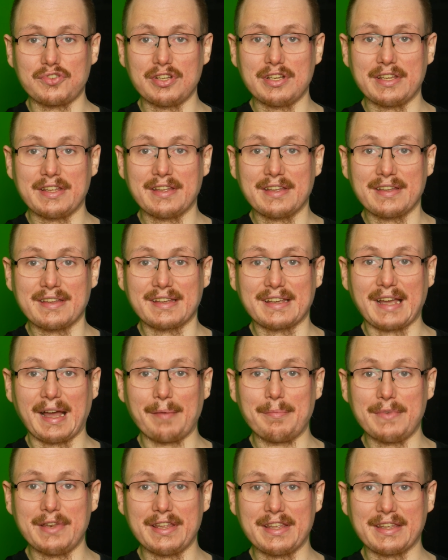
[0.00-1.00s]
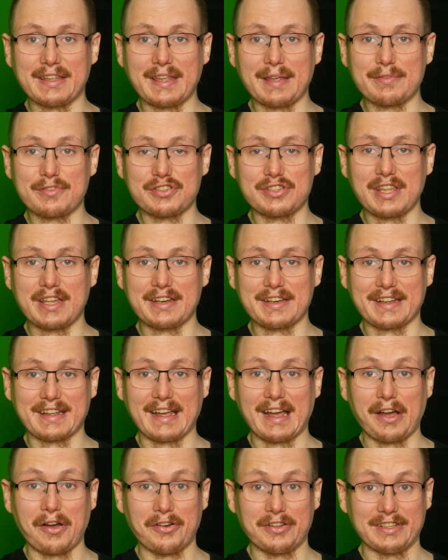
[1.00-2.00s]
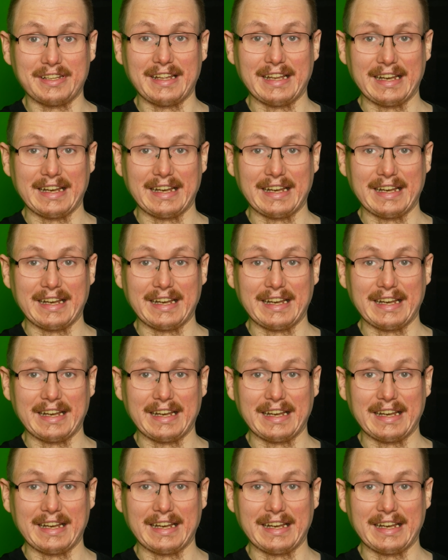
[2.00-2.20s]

czyli Camlinkiem 4K od